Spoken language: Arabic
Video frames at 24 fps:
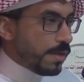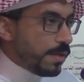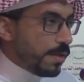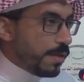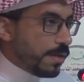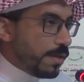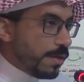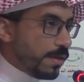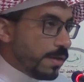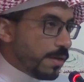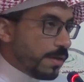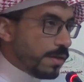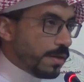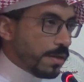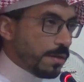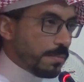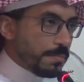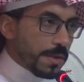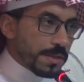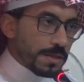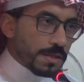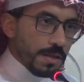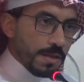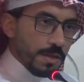آه،
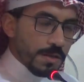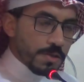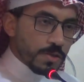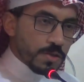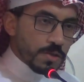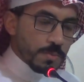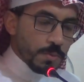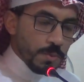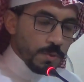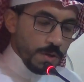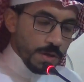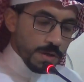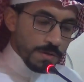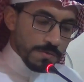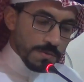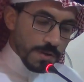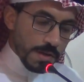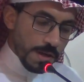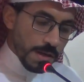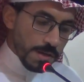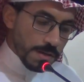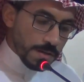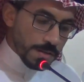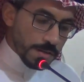مطلع الأسبوع
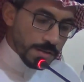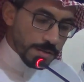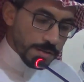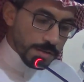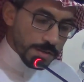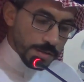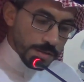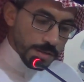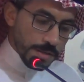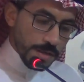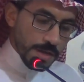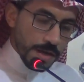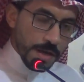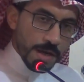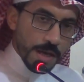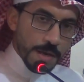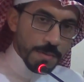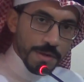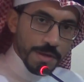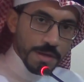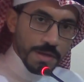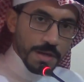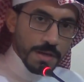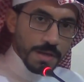الفائت
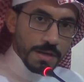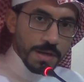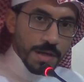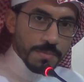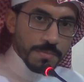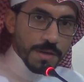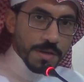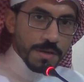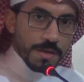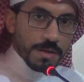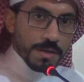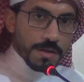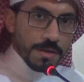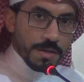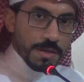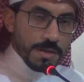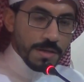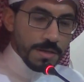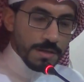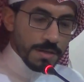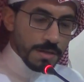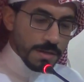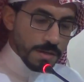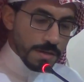ألمنا نبأ
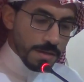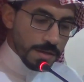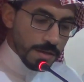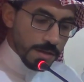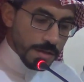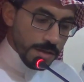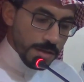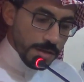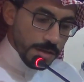رحيل